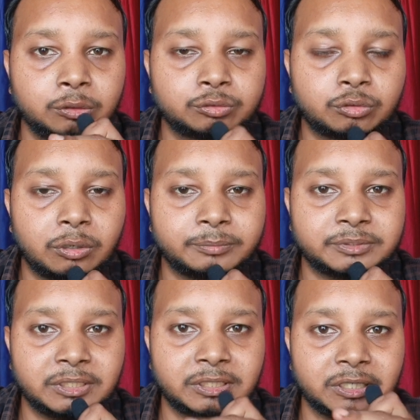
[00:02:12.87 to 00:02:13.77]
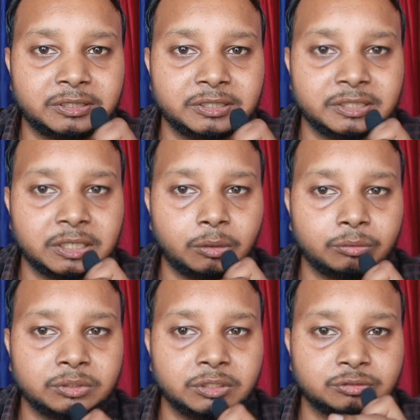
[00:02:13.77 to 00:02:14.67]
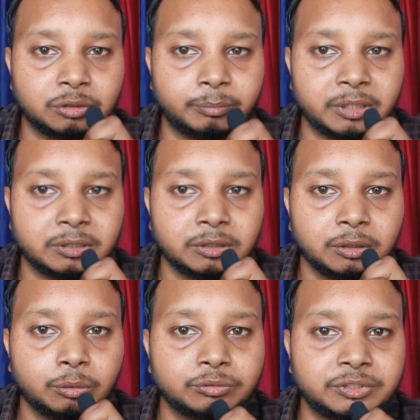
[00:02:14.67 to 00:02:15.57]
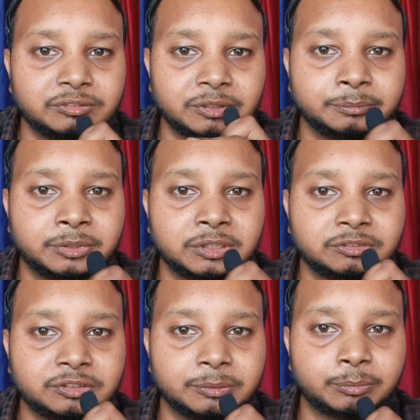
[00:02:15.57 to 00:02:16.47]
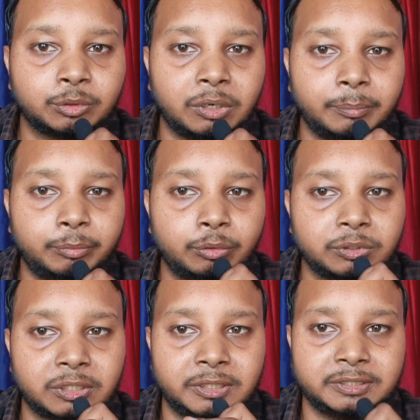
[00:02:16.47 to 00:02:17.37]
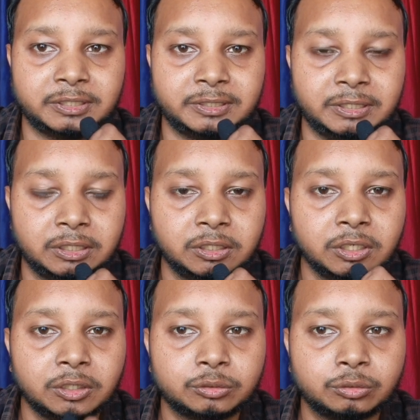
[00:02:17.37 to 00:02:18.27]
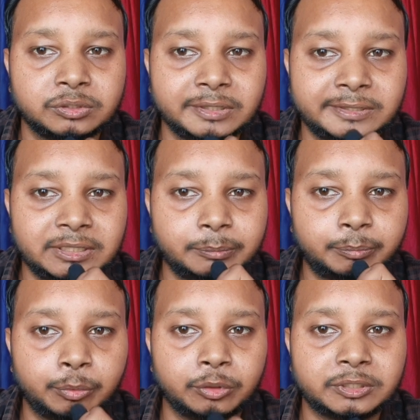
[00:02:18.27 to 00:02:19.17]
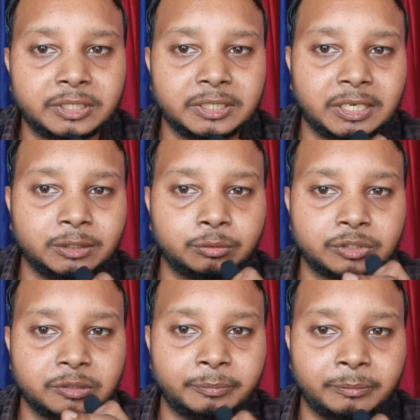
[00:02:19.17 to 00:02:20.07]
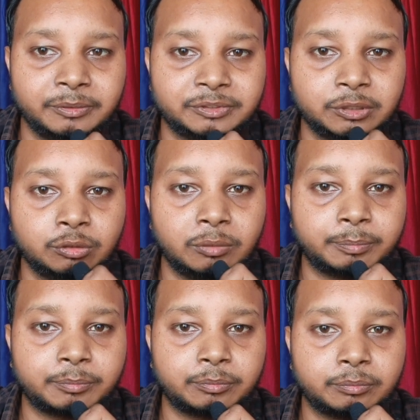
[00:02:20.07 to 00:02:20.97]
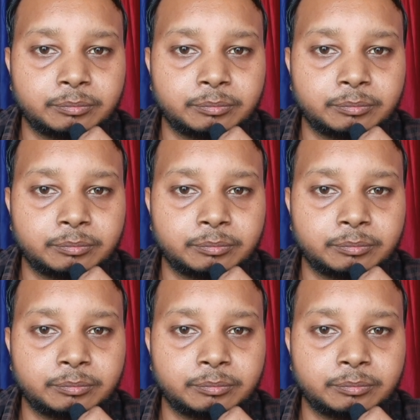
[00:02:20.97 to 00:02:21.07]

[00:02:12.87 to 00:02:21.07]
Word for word: एंड उसको आप सेंड कर दीजिएगा उन्नीस सौ पर उसी सिम से जिस सिम को आप पोर्ट करना चाहते हैं तो ये थी पोर्ट के रिगार्डिंग कुछ इन्फॉर्मेशन जो आप